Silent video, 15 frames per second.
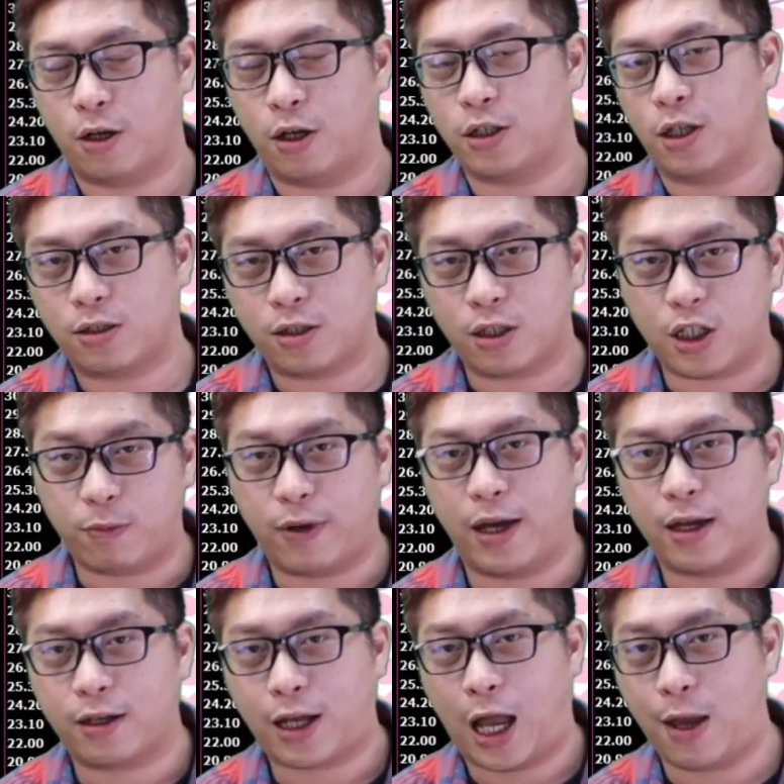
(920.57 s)
而且这礼
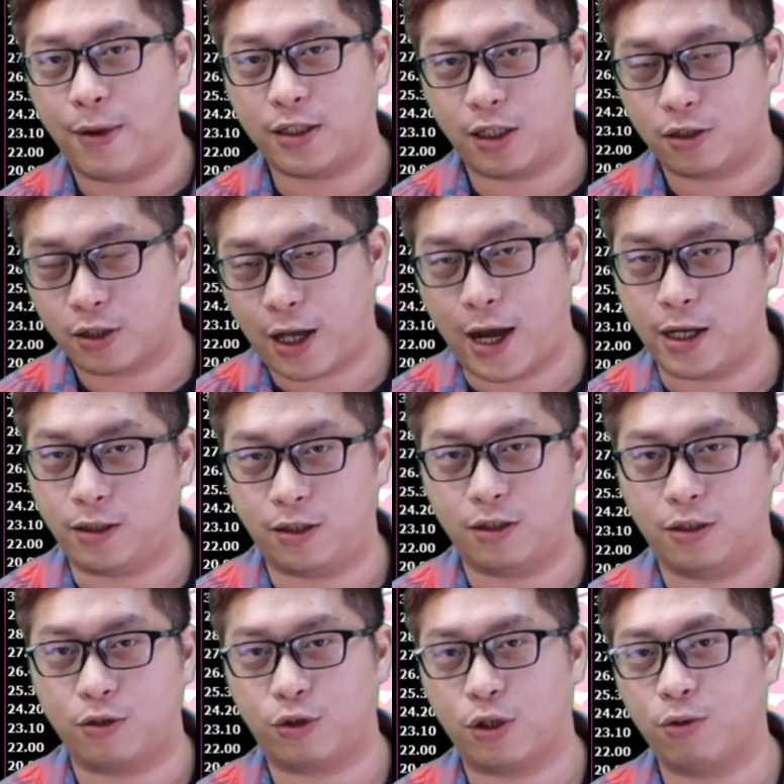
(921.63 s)
拜开盘现在是开低
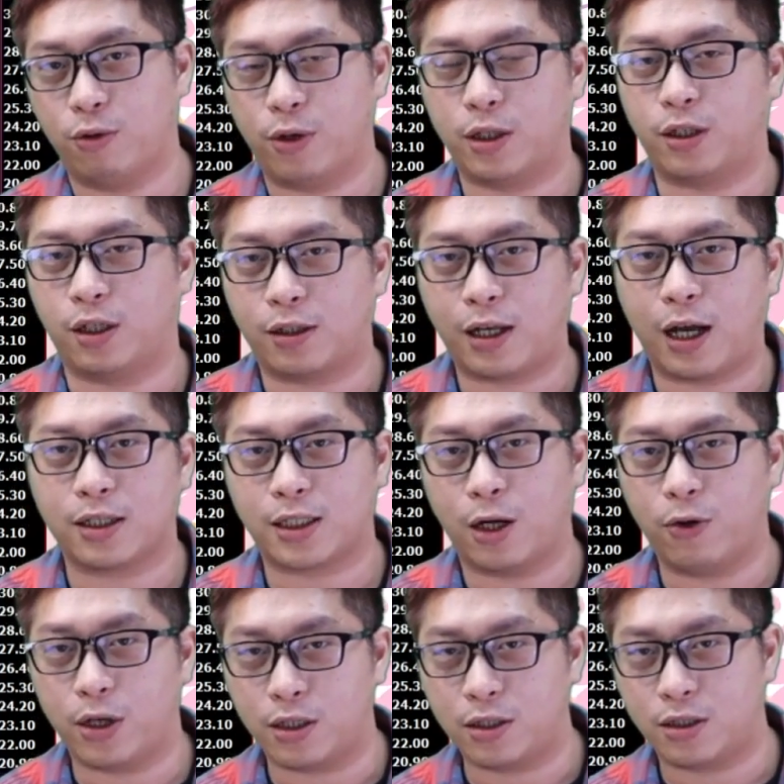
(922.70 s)
的，所以我会等它
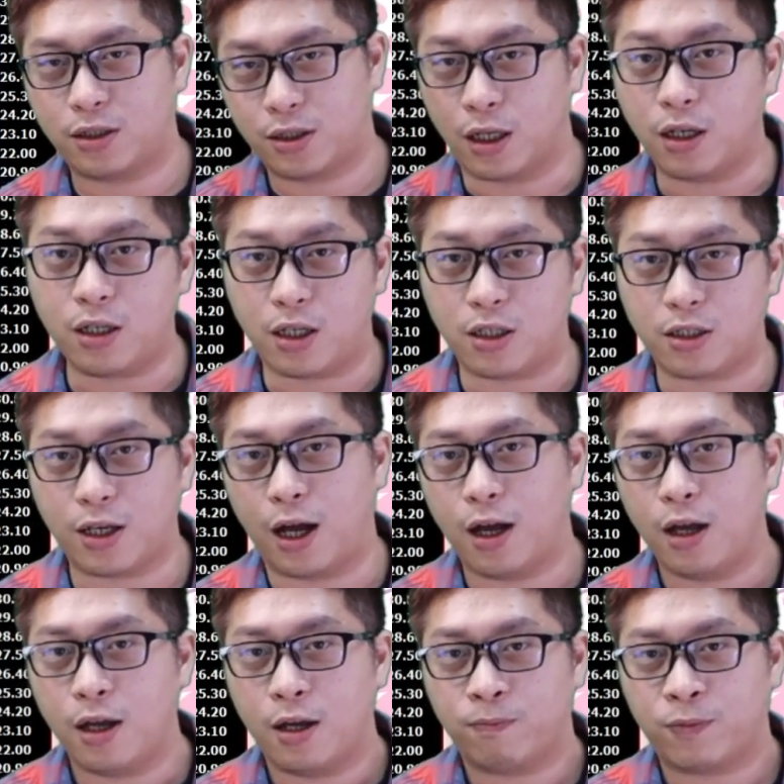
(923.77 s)
稍微整理一下。
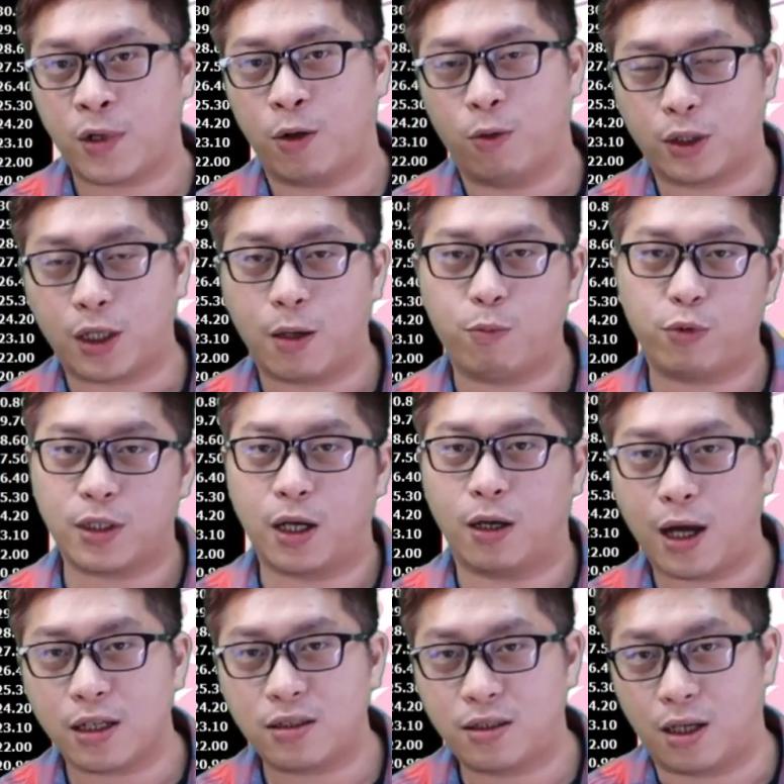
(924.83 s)
那我当然不知道
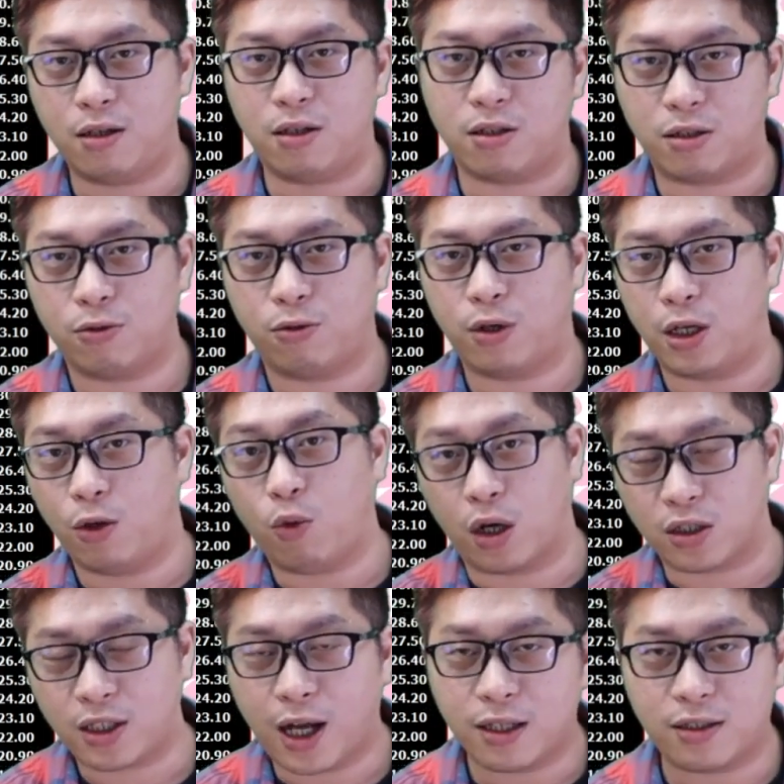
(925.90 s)
它整理是会
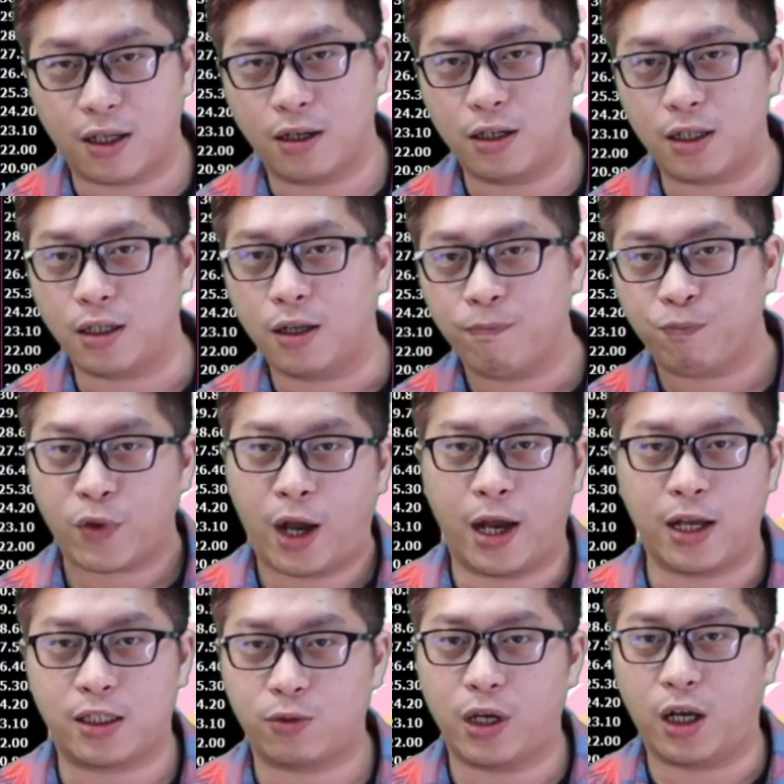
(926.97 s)
往下整理，
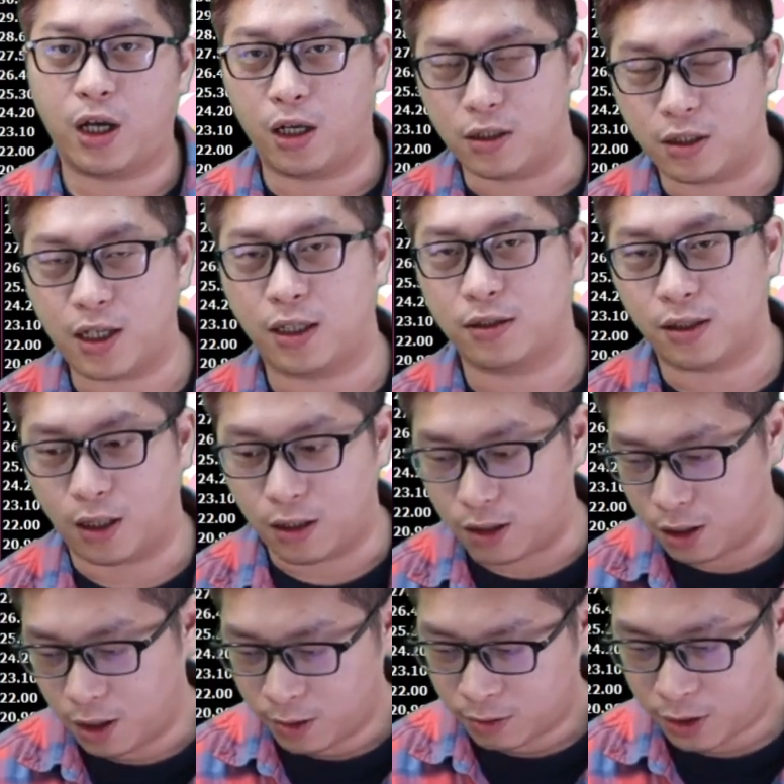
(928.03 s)
还是会横向整
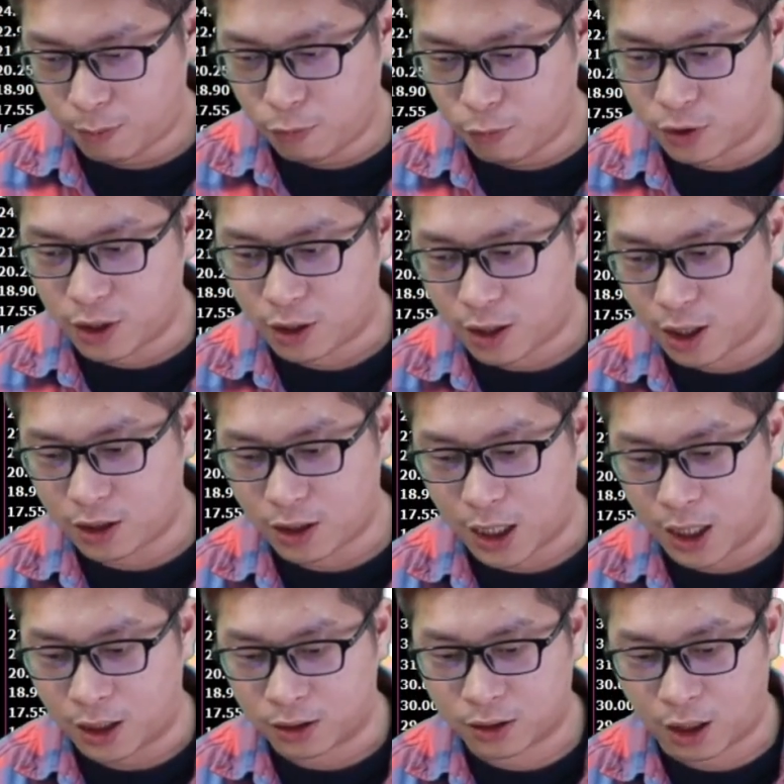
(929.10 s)
理。但目前看起
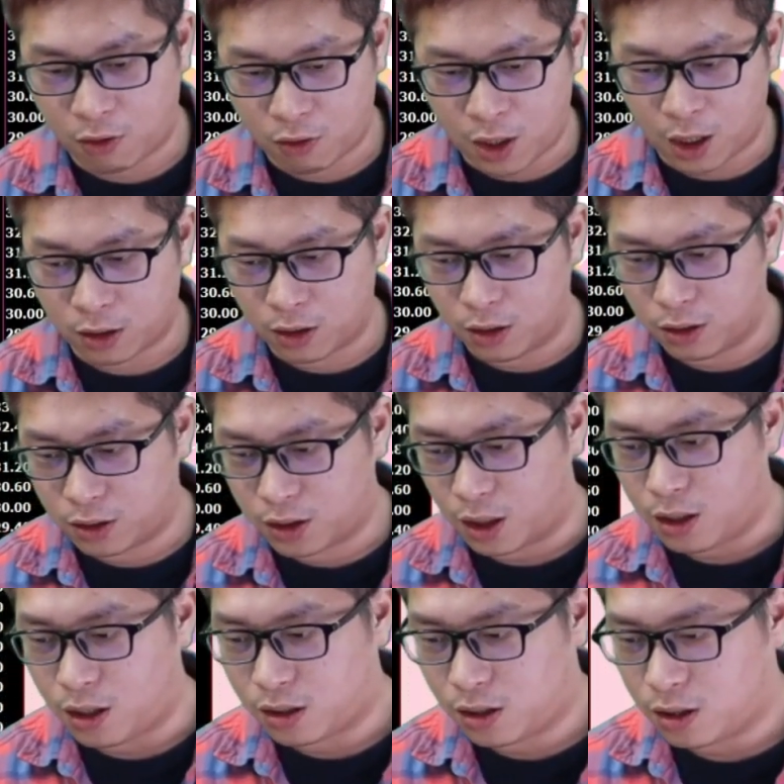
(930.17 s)
来长隆行的
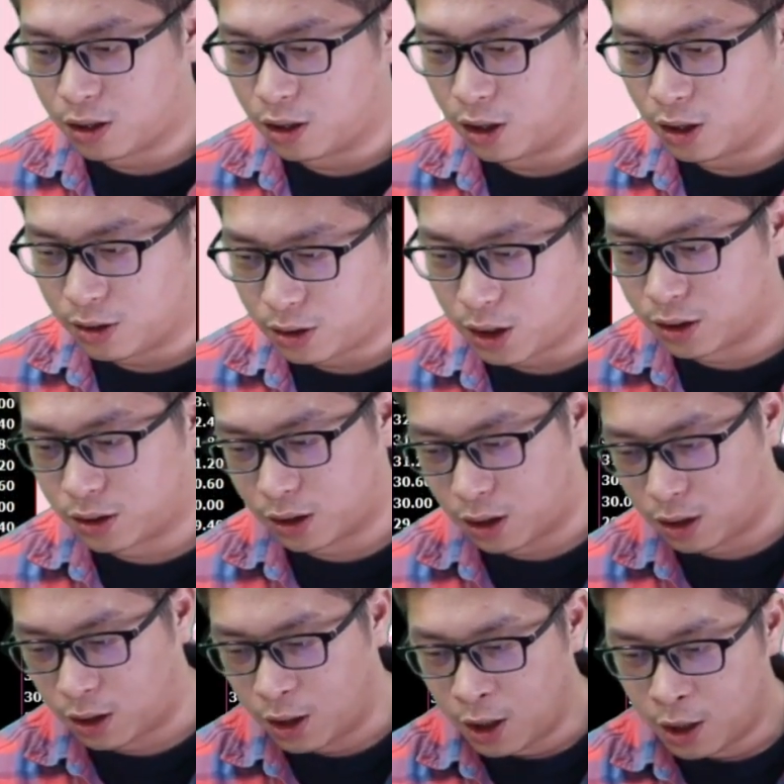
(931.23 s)
整理是一个横向整
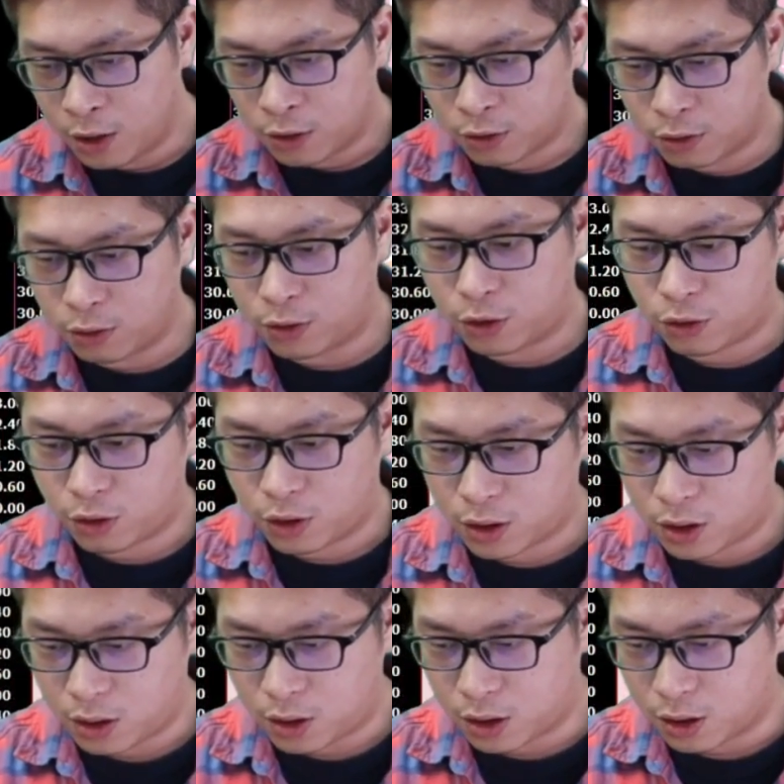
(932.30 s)
理，所以我就觉得
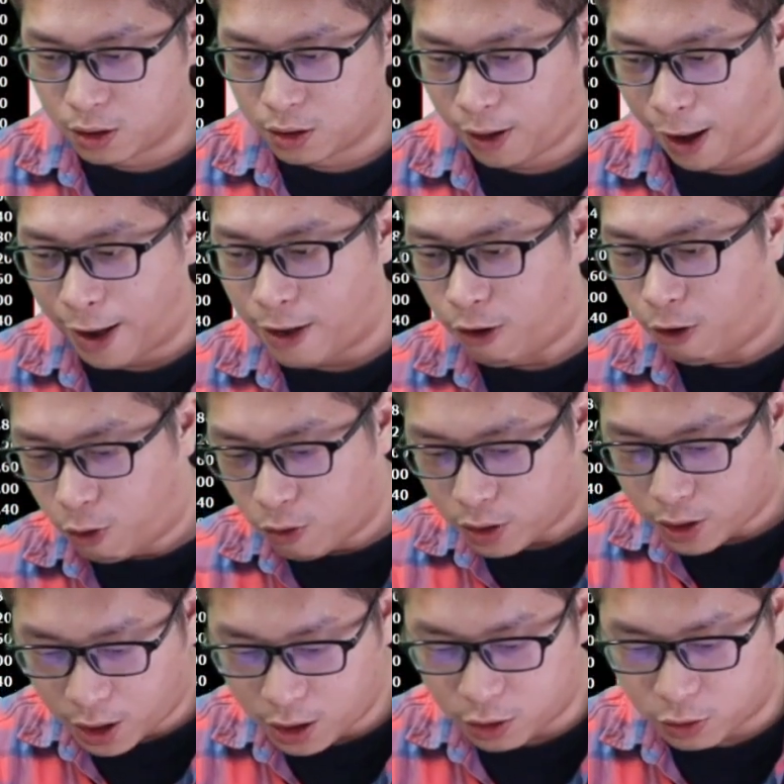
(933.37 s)
是一个还
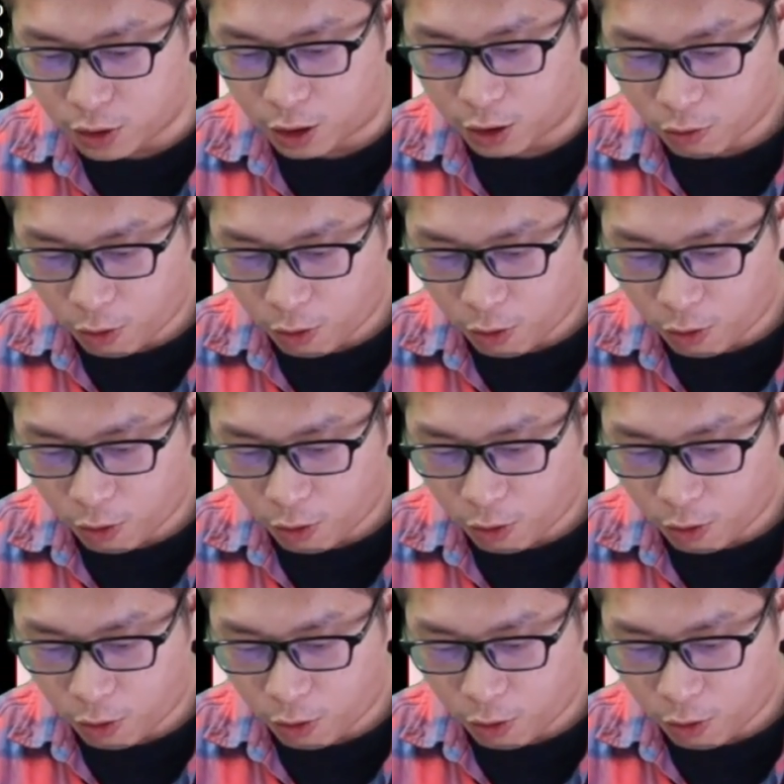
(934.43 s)
OK 的状